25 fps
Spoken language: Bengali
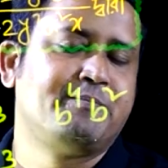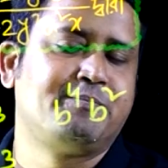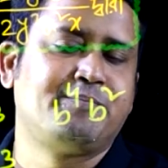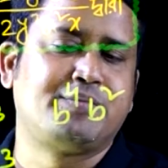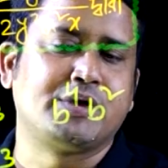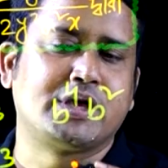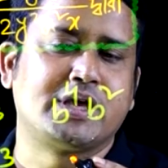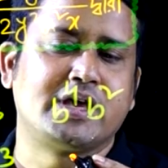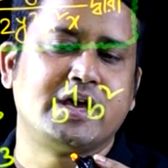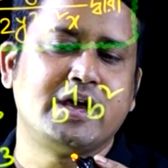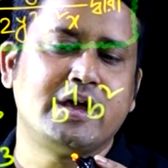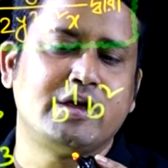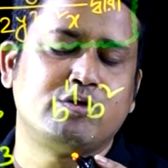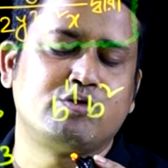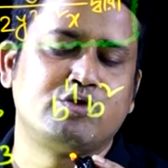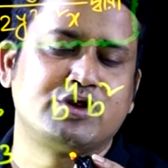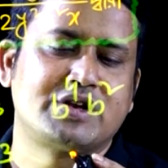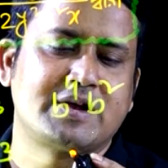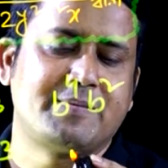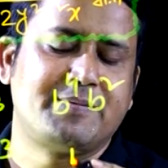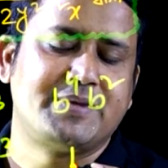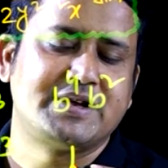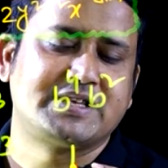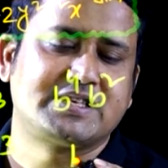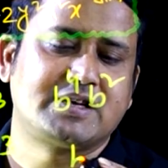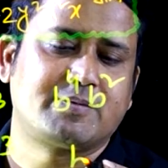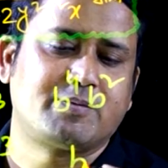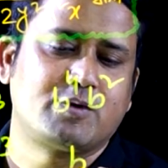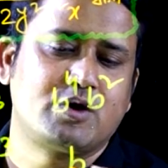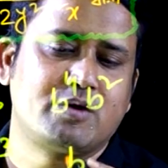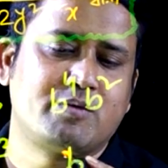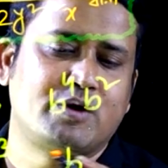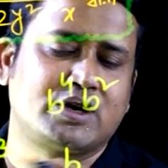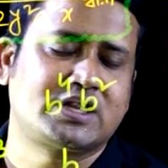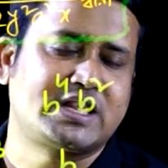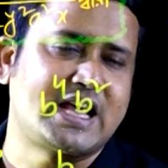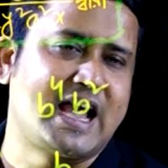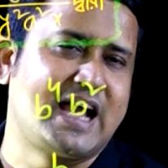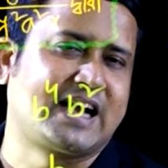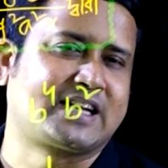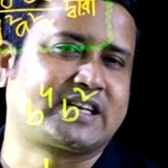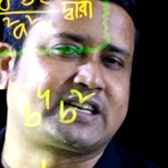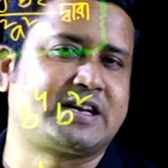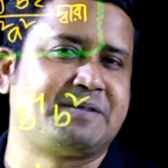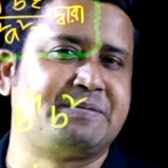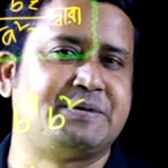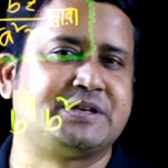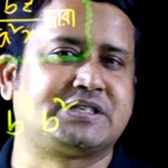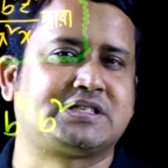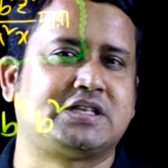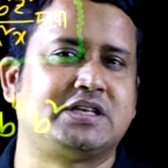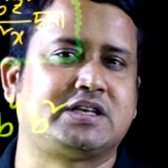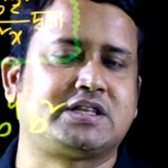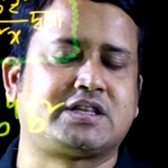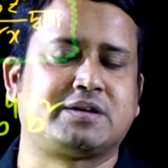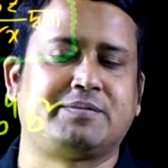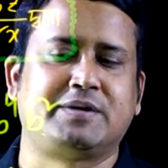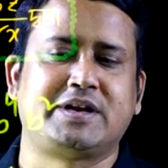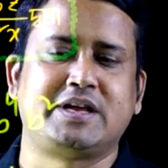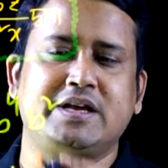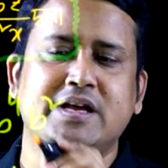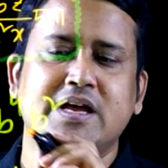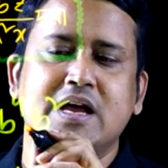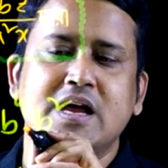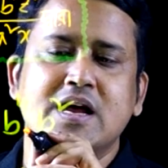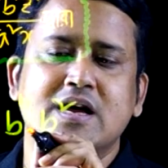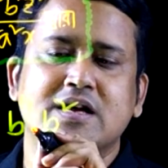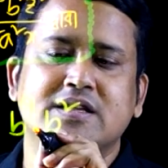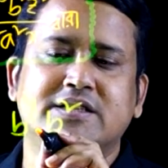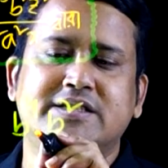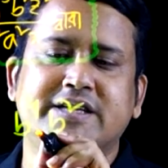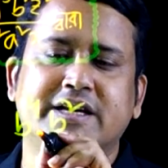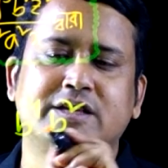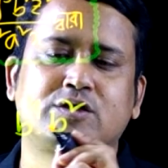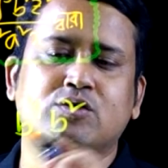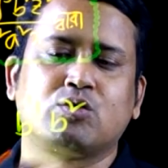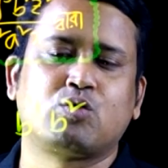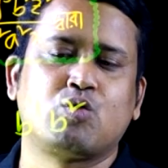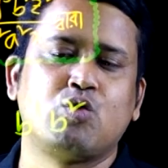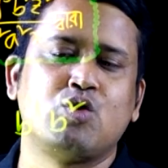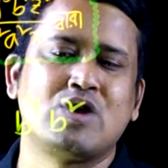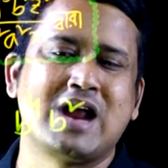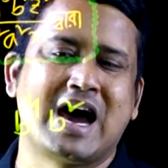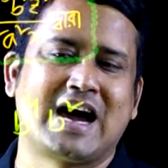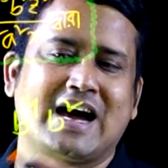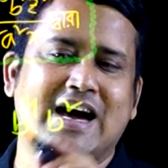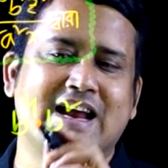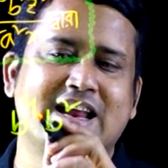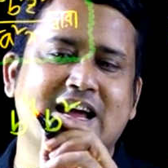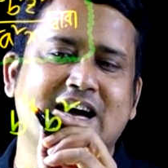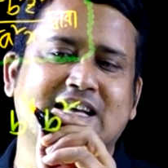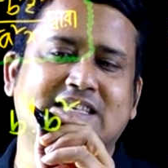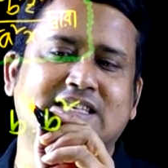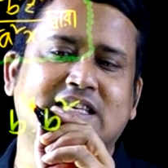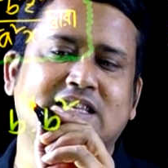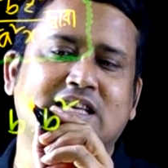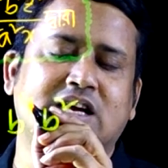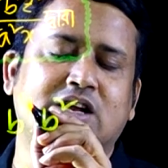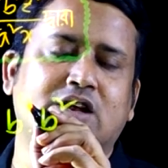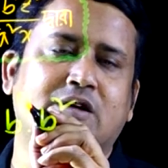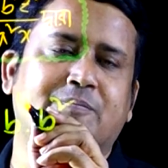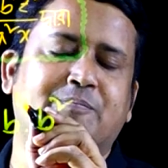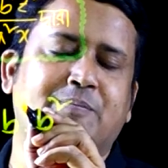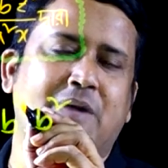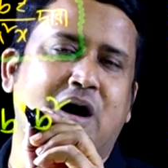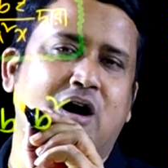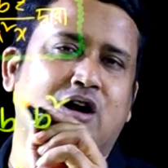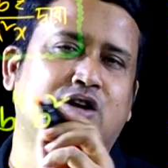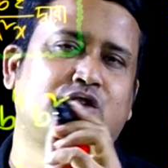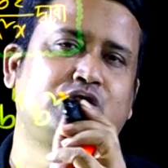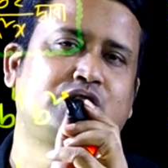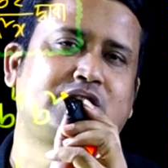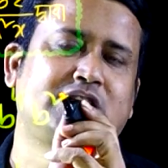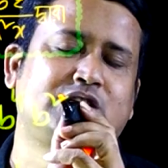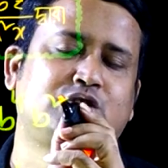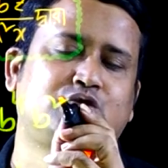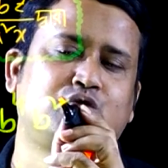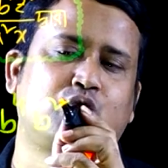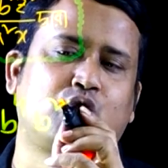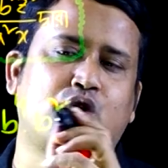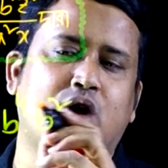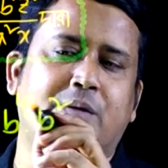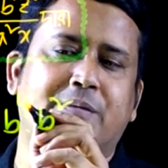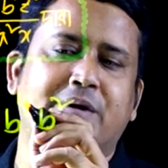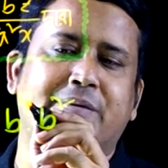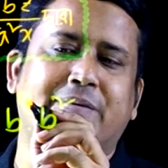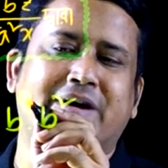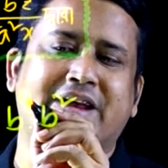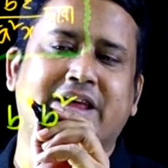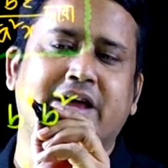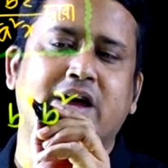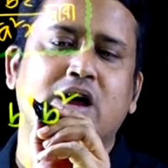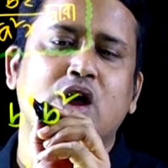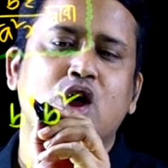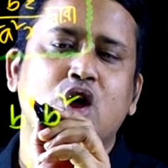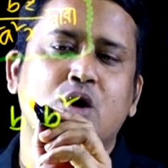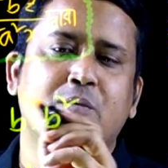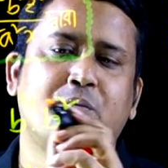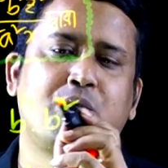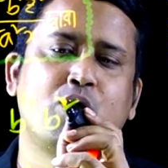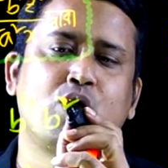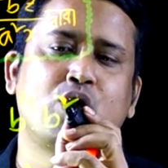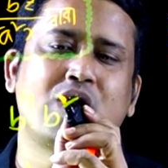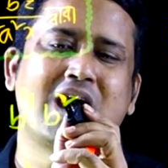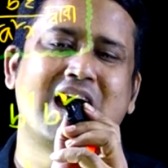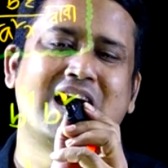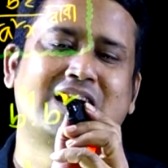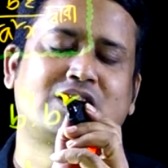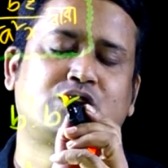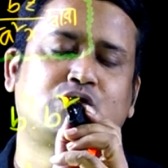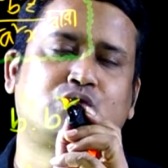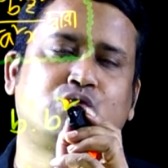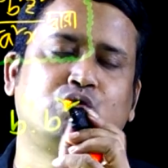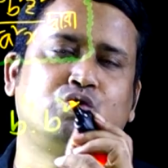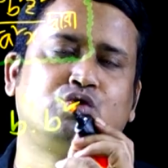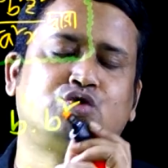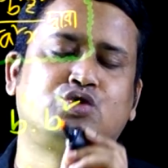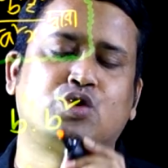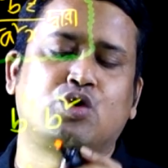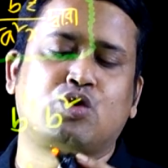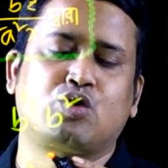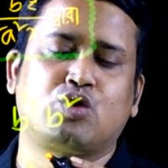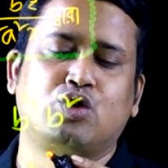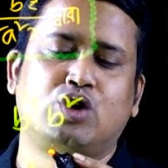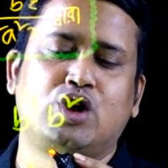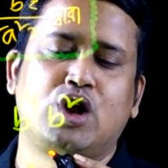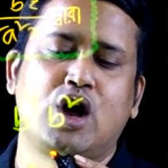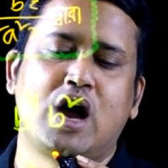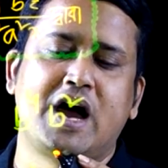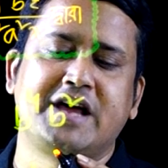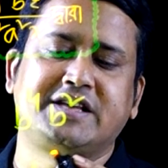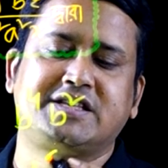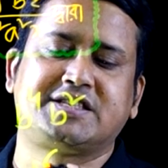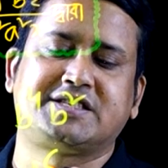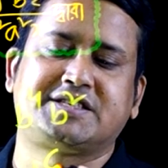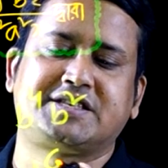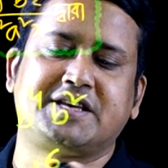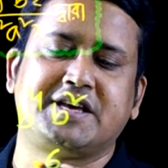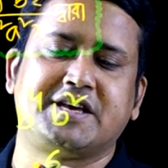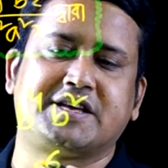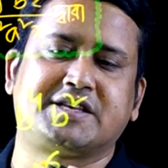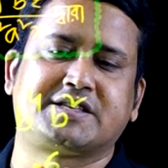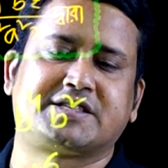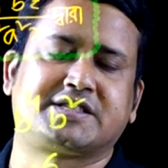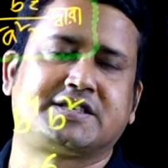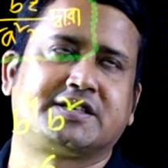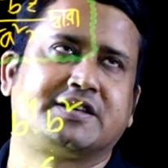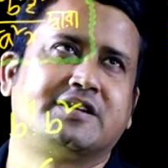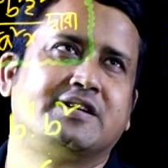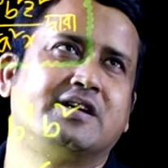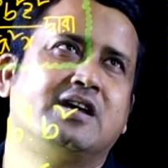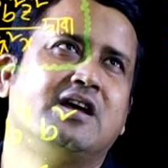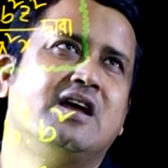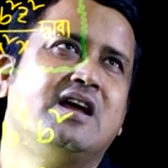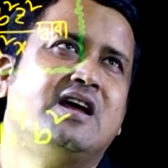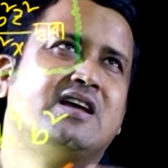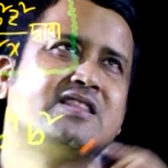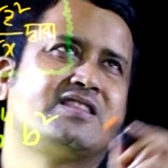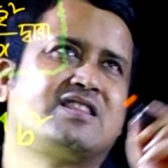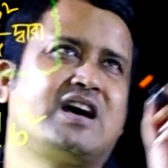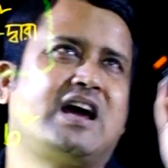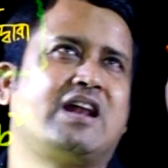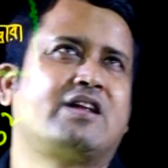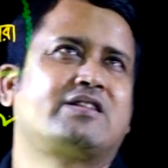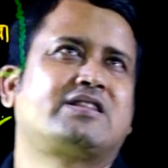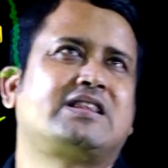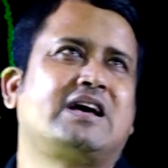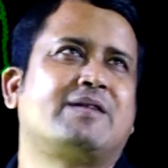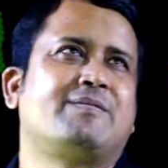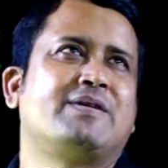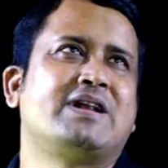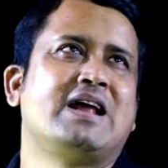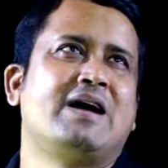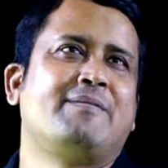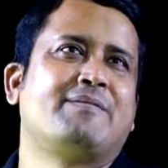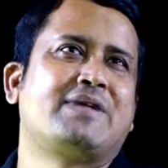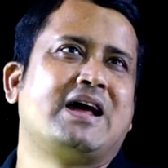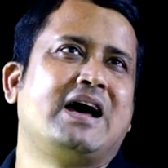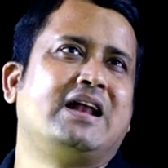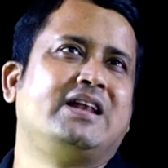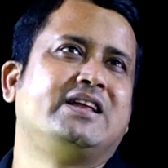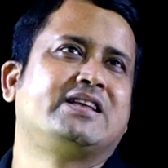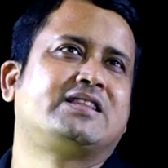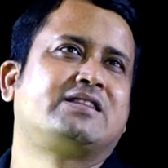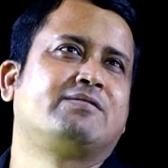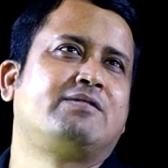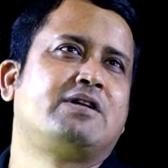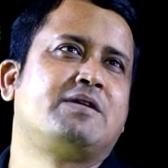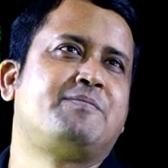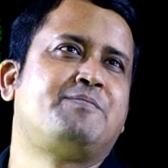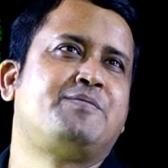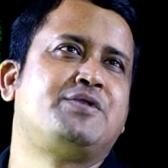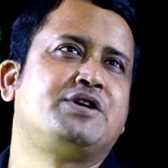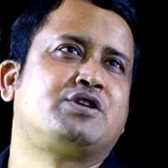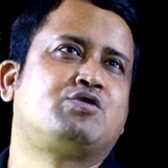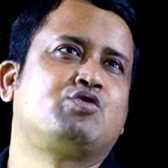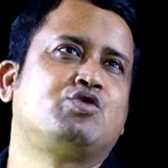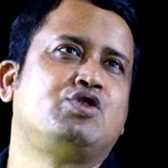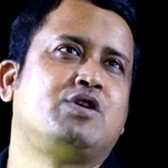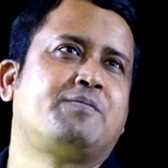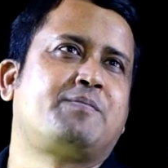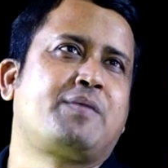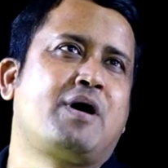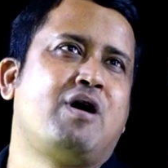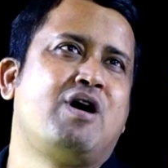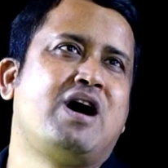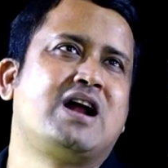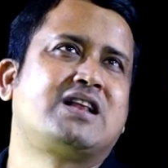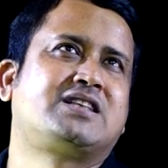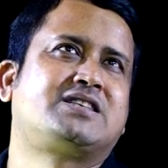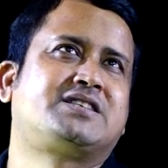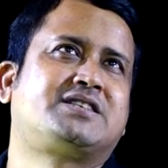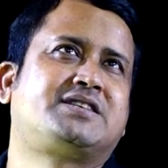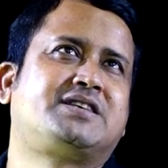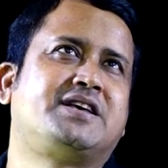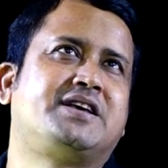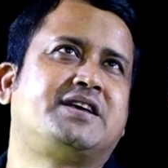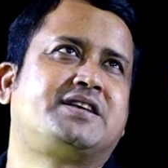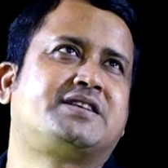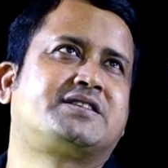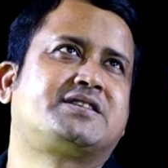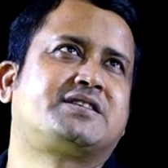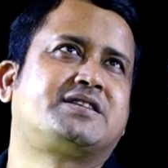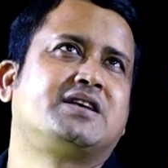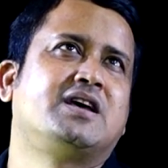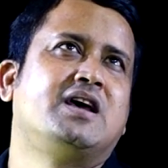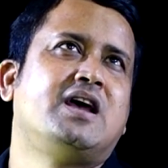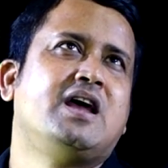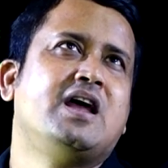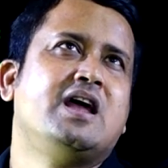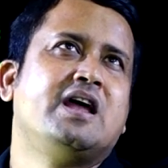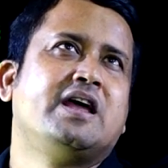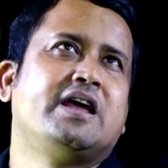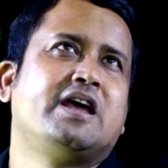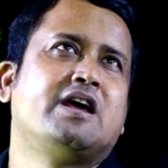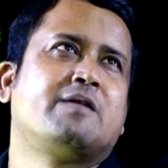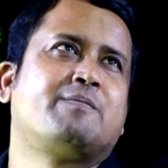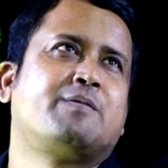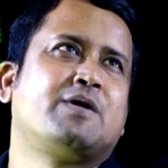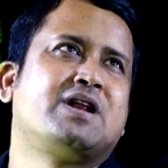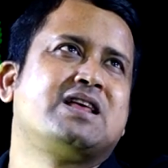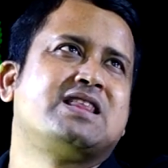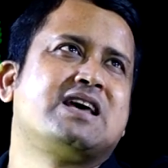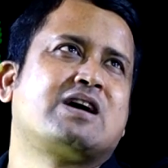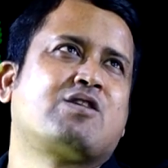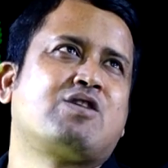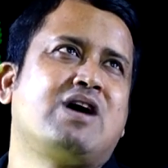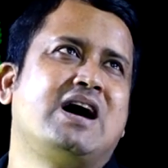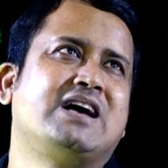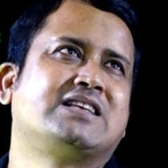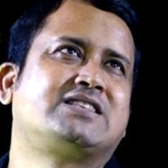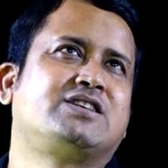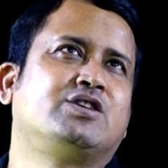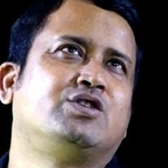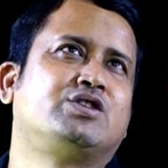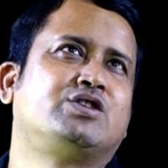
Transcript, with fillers: বি দুইটা বেজের পরিবর্তে একটা বেজ লিখতে পারি যেহেতু গুণ আকারে আছে তাহলে পাওয়ার দুইটা যোগ হবে মানে ফোর আর টু যোগ করলে হয় সিক্স তাহলে তার মানে আমরা লিখতে পারি বি টু দি পাওয়ার সিক্স এরপরে দেখো আছে